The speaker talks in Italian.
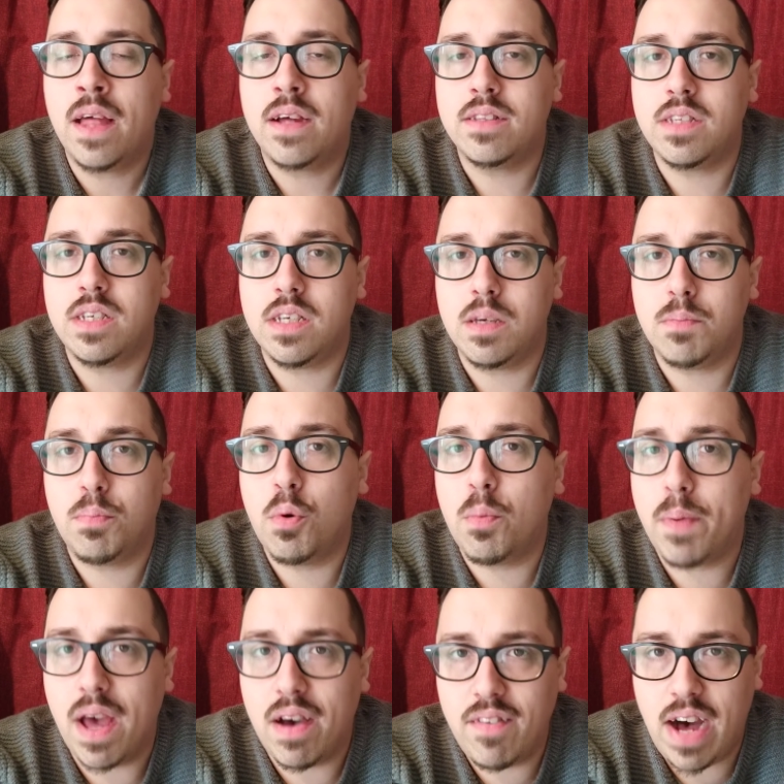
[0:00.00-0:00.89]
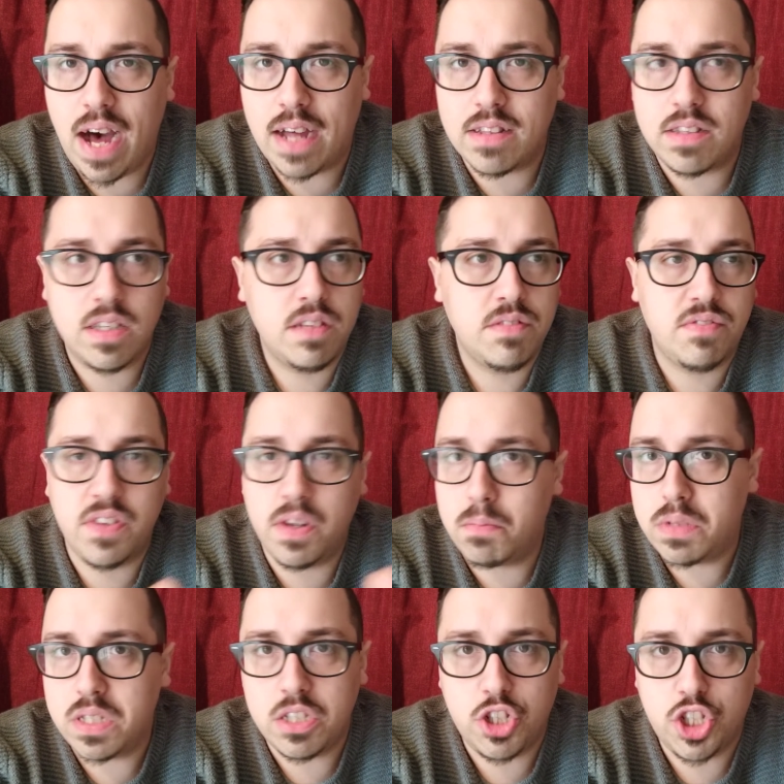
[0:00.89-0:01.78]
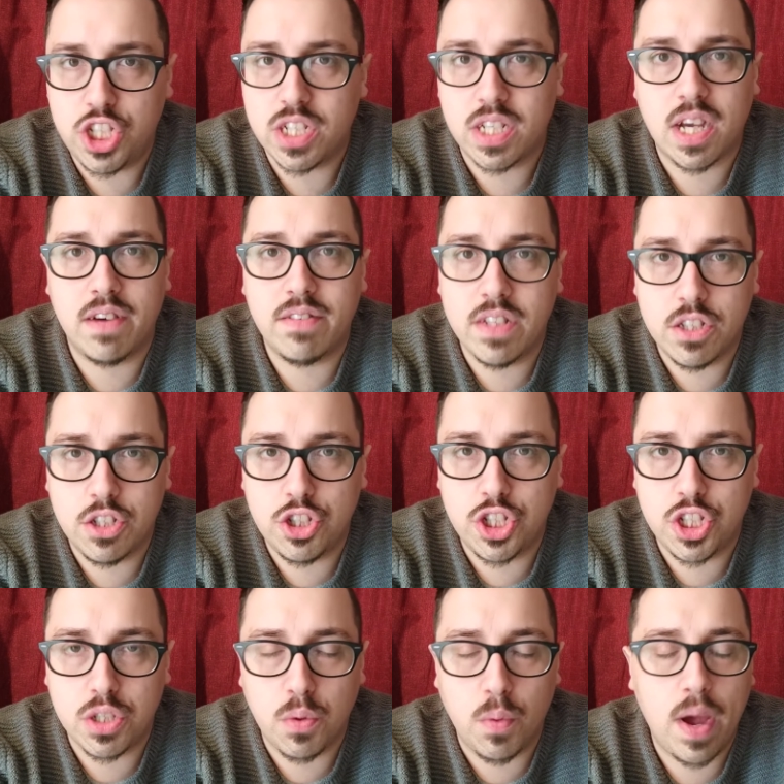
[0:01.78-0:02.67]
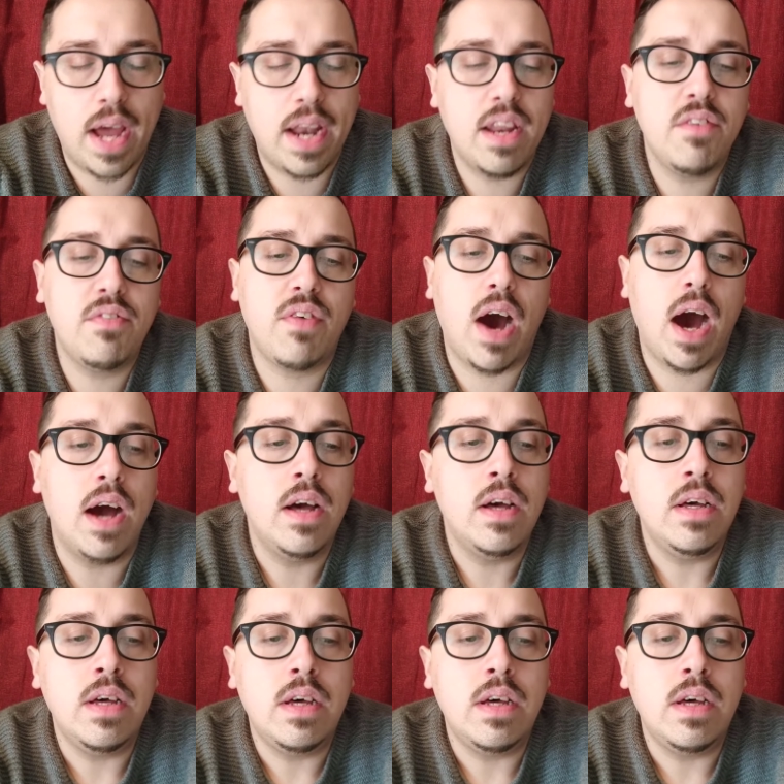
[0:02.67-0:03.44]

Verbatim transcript: di Pupi Avati, film di circa 25 anni fa,